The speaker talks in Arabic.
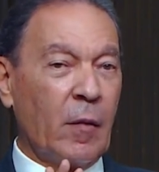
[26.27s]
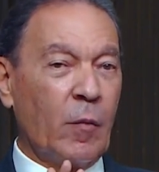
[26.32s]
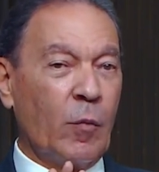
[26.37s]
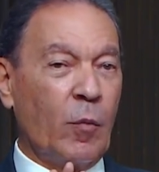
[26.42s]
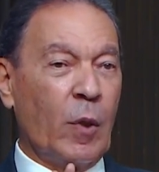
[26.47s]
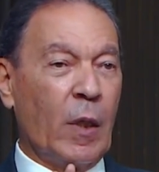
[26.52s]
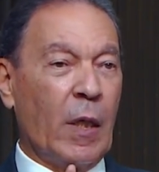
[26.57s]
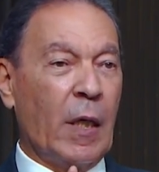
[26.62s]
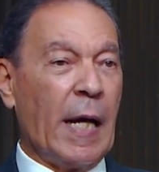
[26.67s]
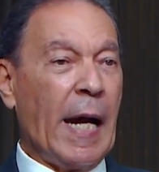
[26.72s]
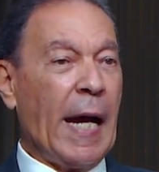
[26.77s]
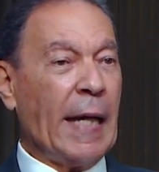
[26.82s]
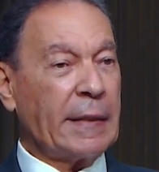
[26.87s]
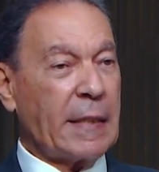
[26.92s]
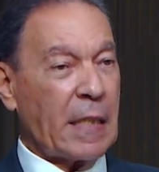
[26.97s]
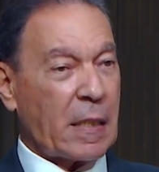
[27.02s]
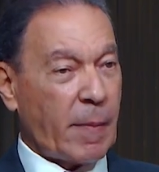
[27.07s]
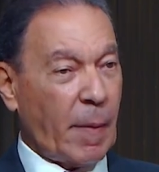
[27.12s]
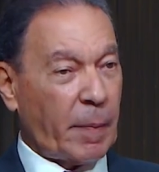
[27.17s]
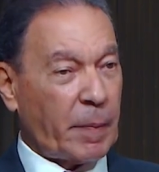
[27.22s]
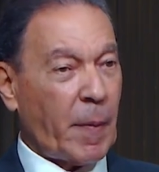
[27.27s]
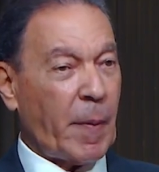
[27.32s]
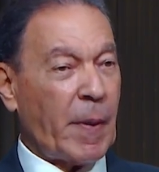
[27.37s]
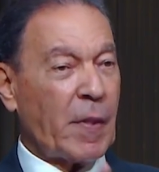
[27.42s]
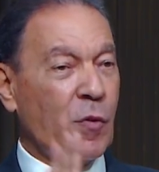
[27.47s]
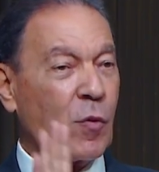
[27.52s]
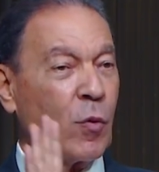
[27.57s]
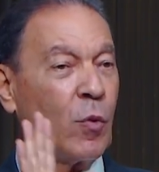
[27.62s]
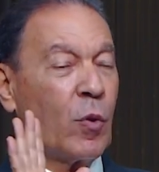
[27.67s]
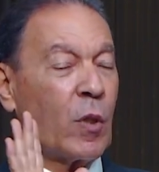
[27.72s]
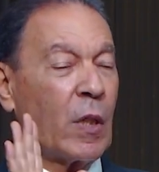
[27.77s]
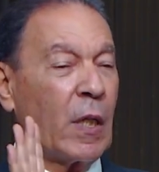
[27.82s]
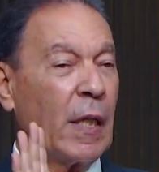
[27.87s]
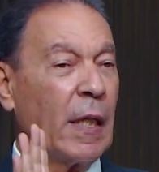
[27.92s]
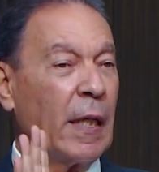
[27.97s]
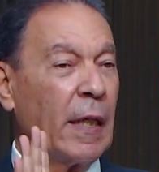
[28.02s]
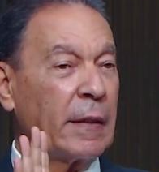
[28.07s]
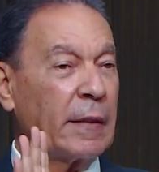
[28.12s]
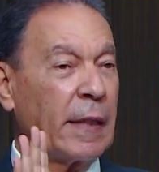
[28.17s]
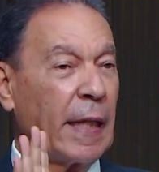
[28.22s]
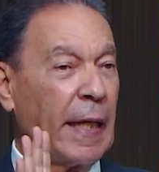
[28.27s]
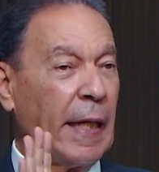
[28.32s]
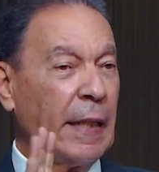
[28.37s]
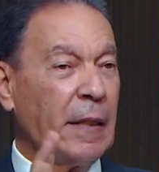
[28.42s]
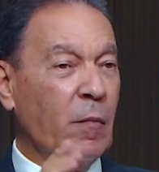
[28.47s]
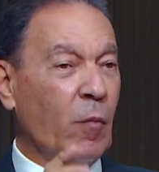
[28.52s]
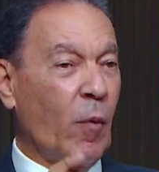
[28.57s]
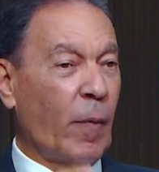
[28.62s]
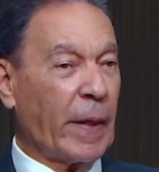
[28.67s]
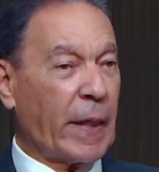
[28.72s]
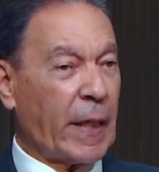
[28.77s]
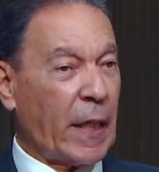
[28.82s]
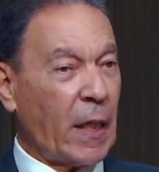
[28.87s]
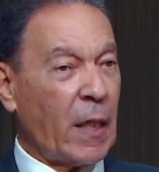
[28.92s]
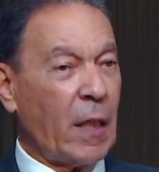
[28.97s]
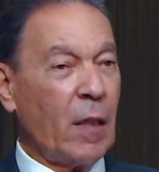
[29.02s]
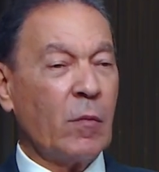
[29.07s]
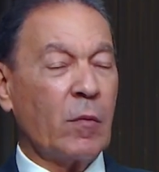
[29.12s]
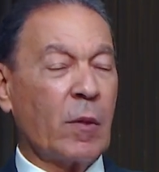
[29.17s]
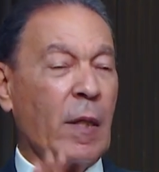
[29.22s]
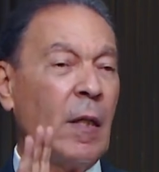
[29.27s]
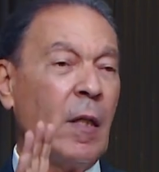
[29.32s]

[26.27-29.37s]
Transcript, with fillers: واحد اسباب طبعا ظهور التجاعيد المبكره